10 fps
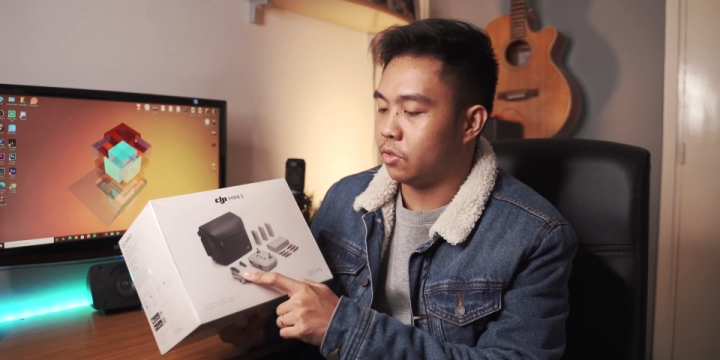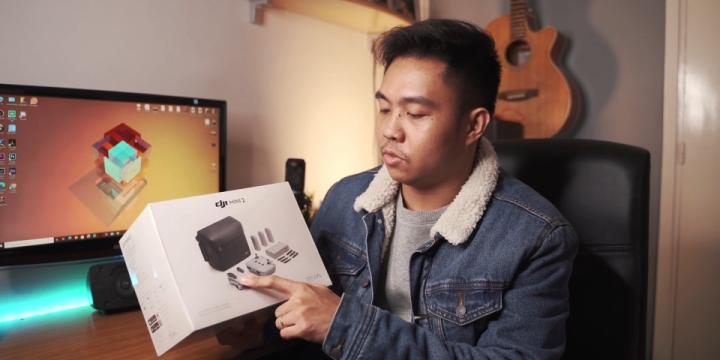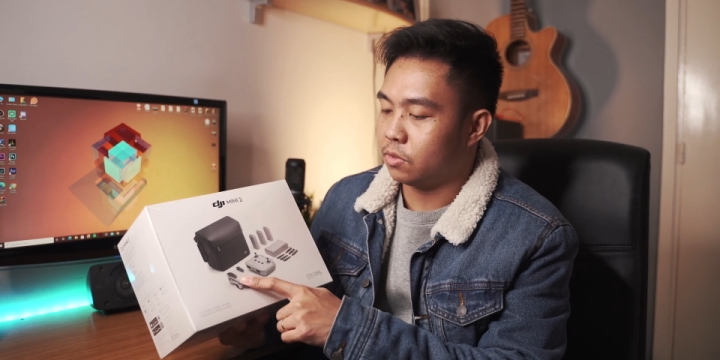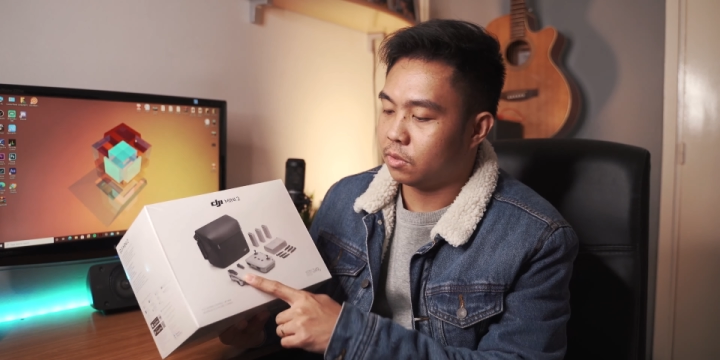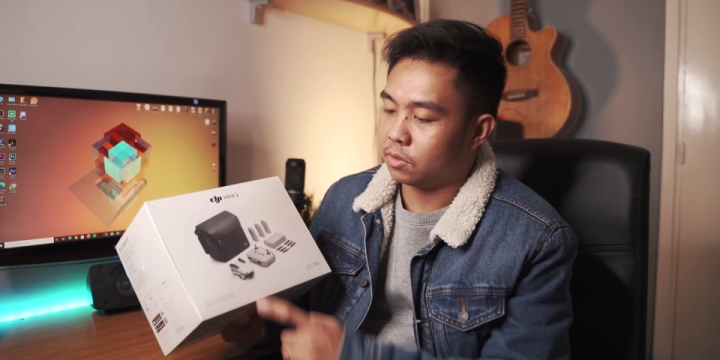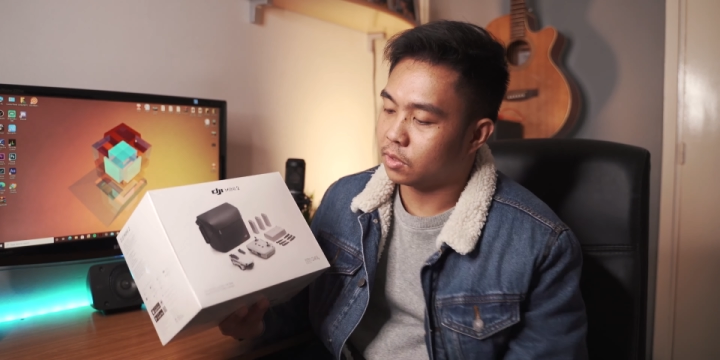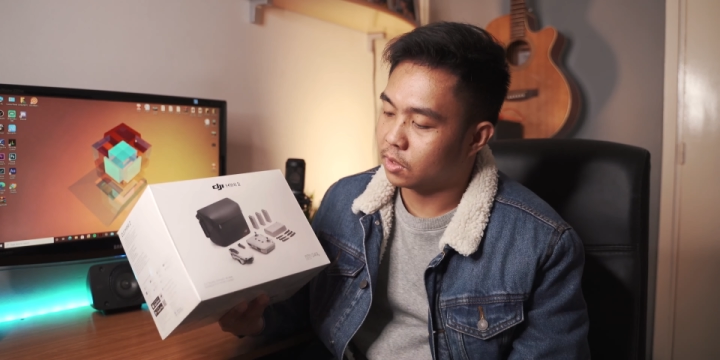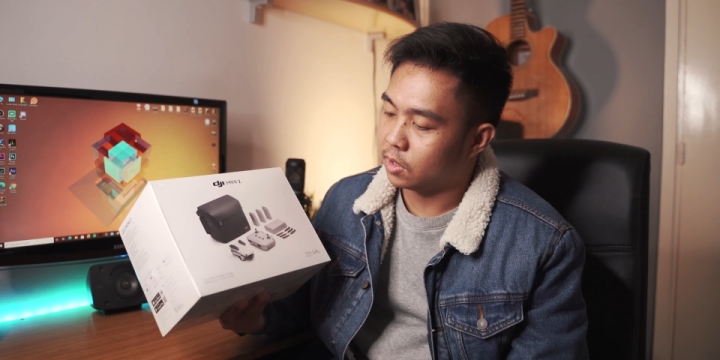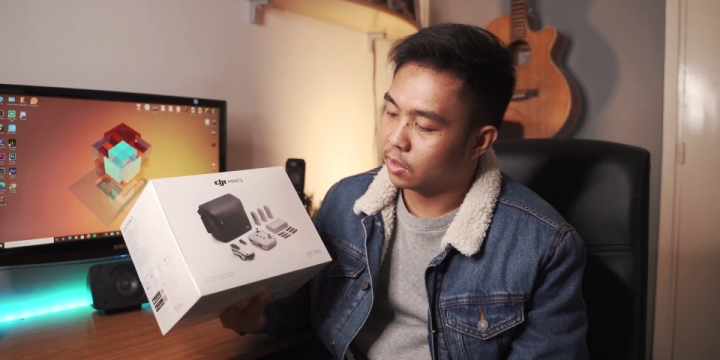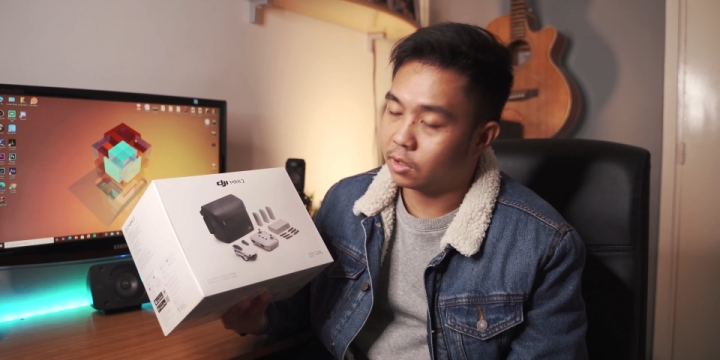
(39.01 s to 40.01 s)
yung
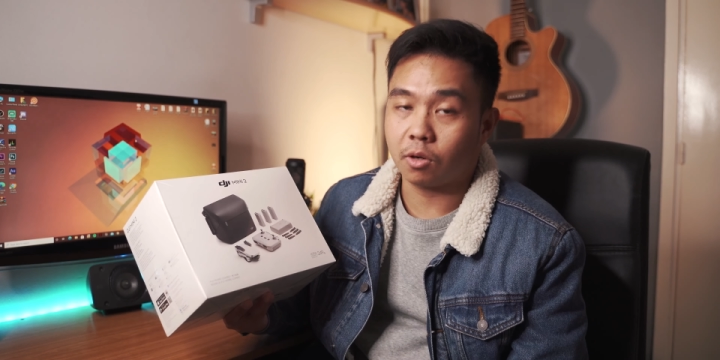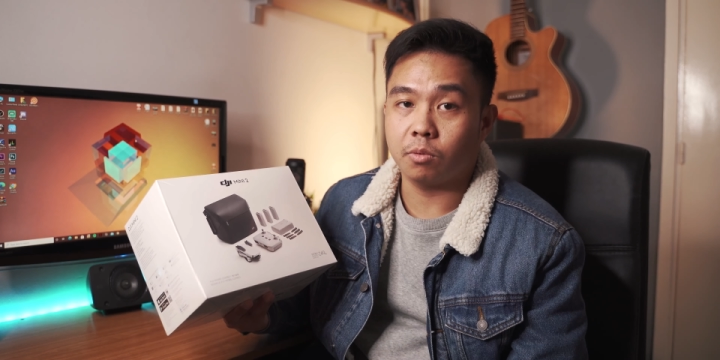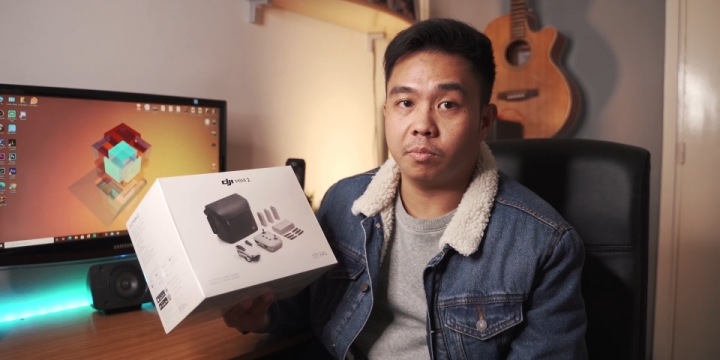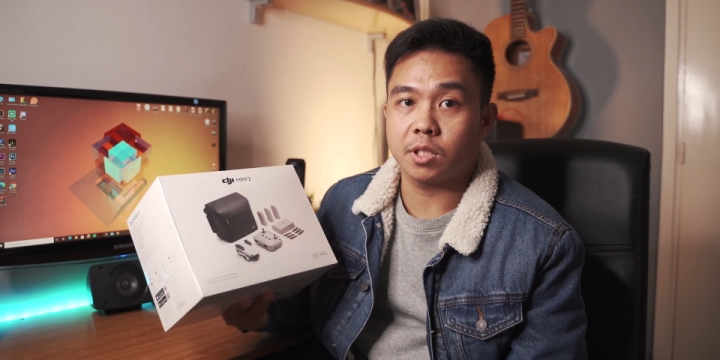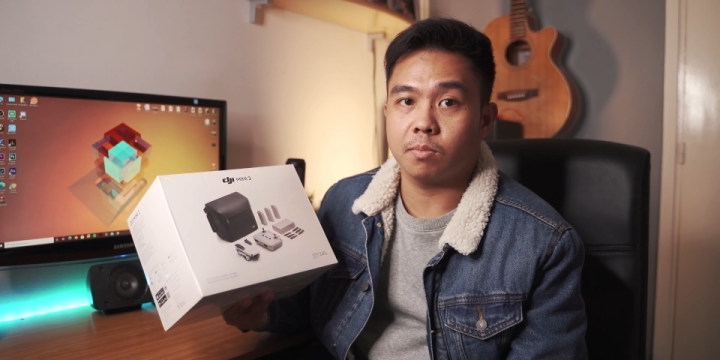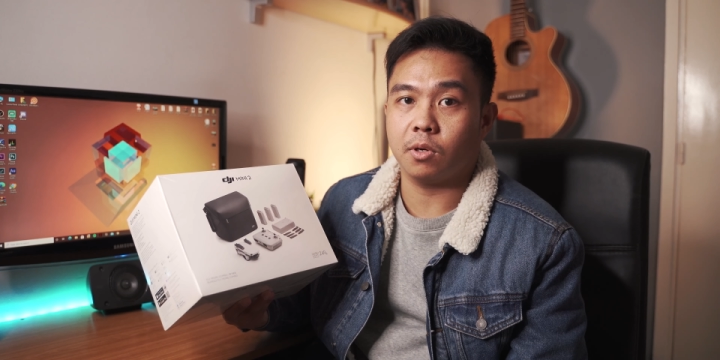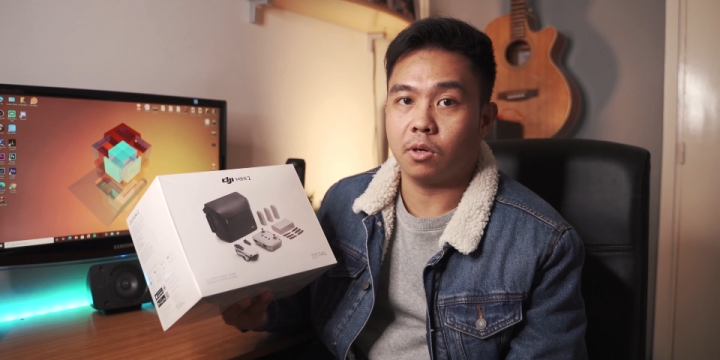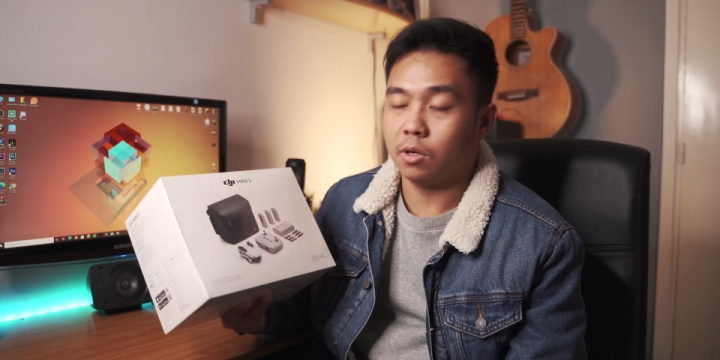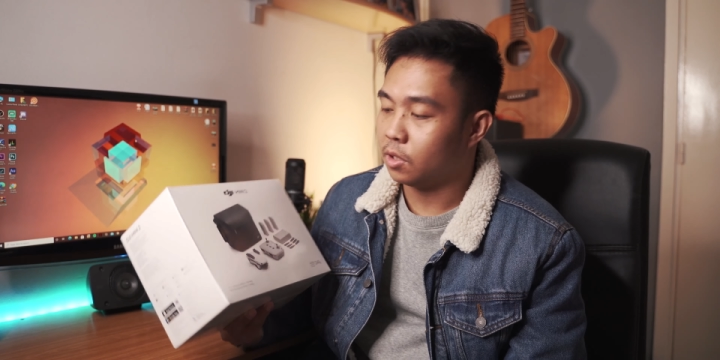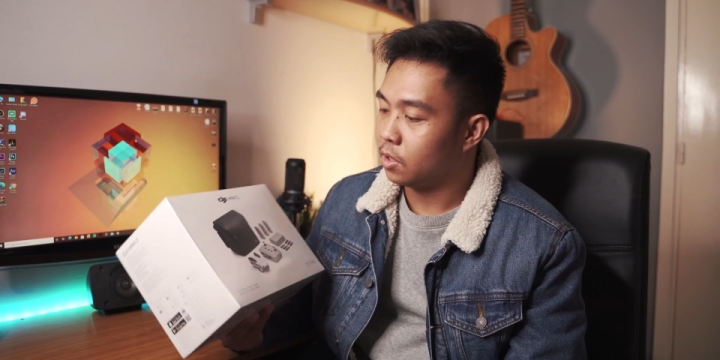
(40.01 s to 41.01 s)
drone mismo.